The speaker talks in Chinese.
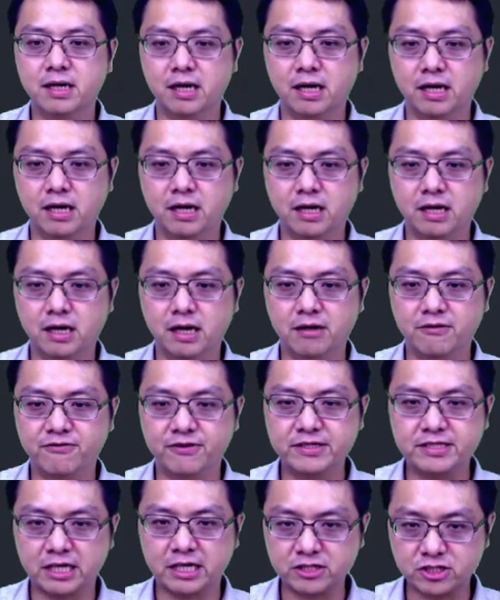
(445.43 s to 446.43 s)
呃
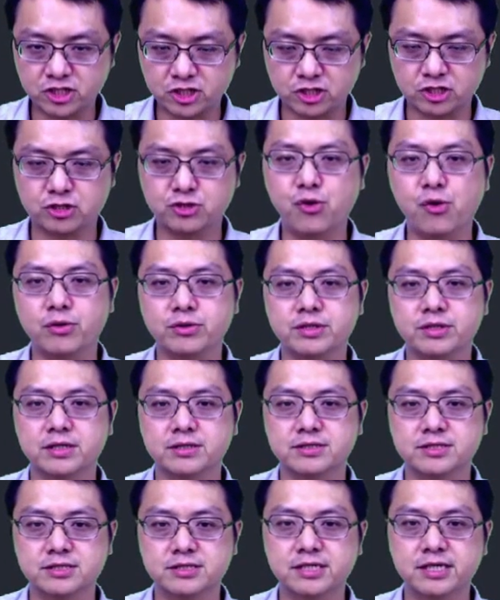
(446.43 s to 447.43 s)
非常实用
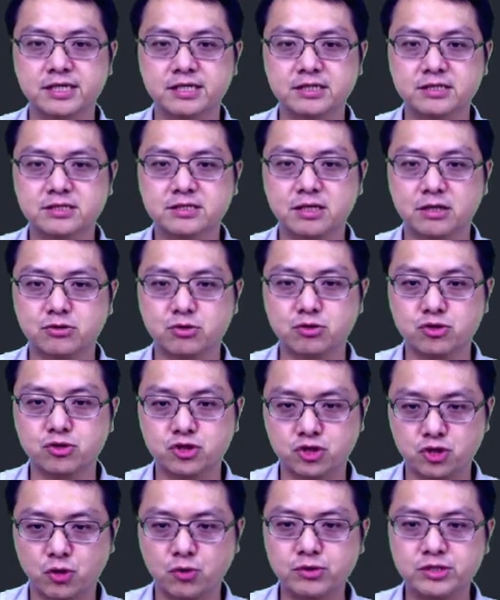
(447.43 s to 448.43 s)
的指令叫做
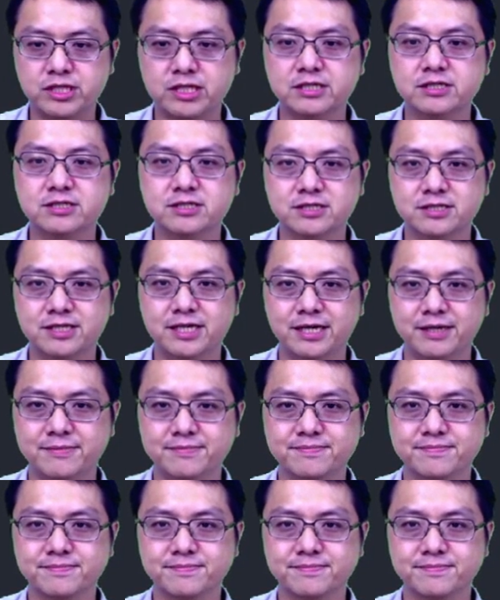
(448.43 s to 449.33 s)
修剪指令。